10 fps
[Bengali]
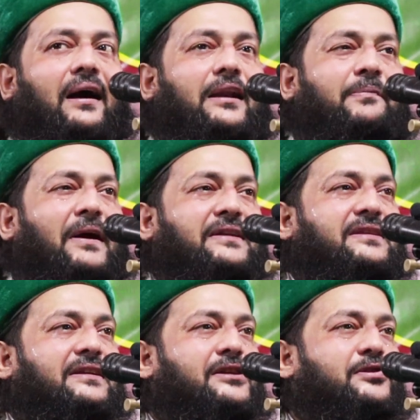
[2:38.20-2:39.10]
আলাপাক
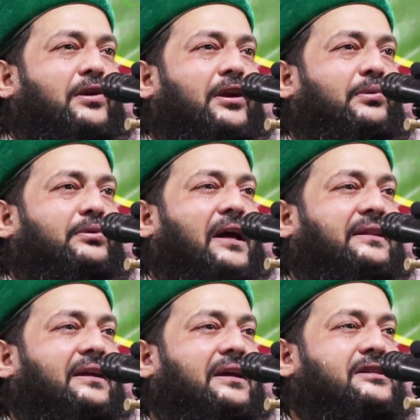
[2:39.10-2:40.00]
জিজ্ঞেস করেন
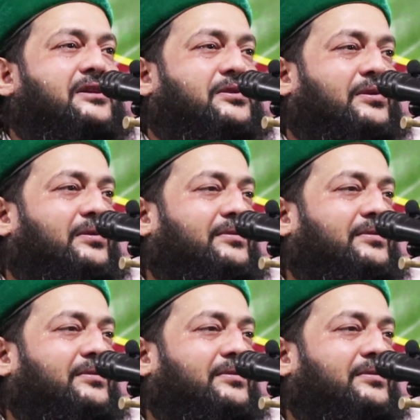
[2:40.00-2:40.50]
কোথার থেকে এসেছ